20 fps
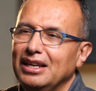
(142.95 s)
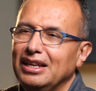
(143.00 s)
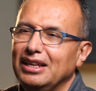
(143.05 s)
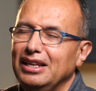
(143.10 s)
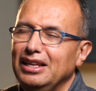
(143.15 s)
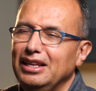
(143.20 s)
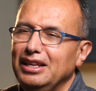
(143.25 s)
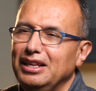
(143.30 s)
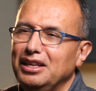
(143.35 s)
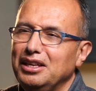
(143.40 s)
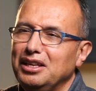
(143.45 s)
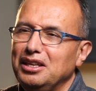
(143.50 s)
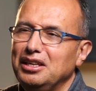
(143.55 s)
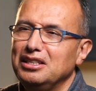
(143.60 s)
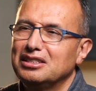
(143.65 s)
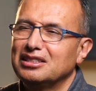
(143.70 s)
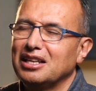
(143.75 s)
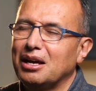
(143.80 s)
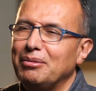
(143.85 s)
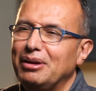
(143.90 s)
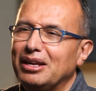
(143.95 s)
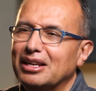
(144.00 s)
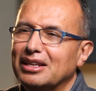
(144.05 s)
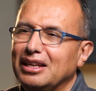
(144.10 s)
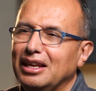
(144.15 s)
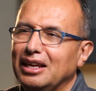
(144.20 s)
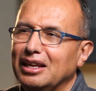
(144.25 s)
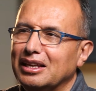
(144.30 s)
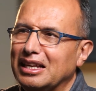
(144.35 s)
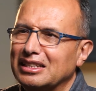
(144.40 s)
y, saber
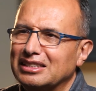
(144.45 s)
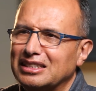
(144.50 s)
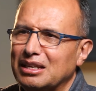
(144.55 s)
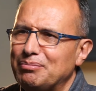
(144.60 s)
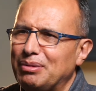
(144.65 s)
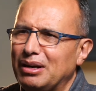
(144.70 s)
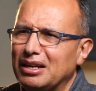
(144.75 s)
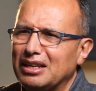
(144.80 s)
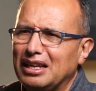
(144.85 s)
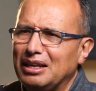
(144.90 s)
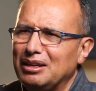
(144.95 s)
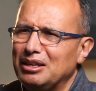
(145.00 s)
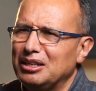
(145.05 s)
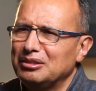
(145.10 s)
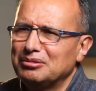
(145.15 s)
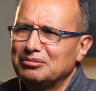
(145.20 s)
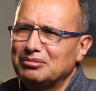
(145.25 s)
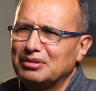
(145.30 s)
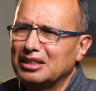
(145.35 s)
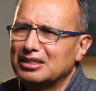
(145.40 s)
que, sepan que,